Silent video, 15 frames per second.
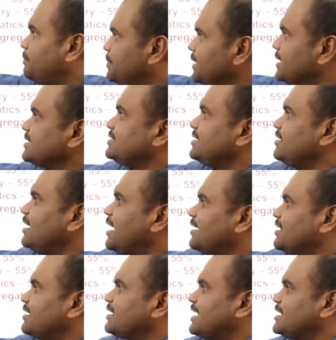பியர்சன்
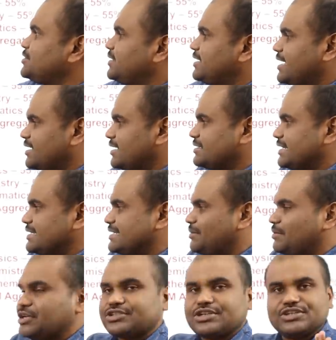அண்டர் கிராஜுவேட் என்ட்ரன்ஸ்
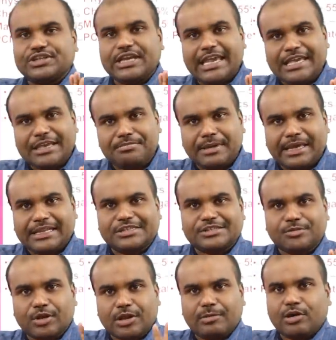எக்ஸாமினேஷன் ஜேஇ மெயின்ஸ்
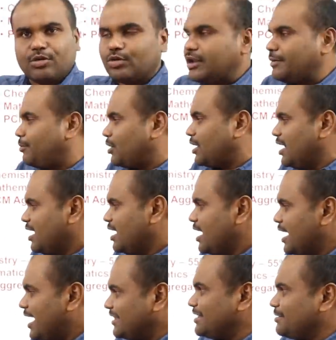மூலமாக உள்ளே போகலாம்
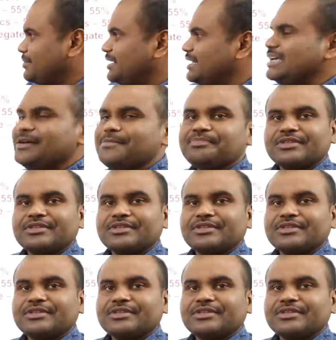அதே மாதிரி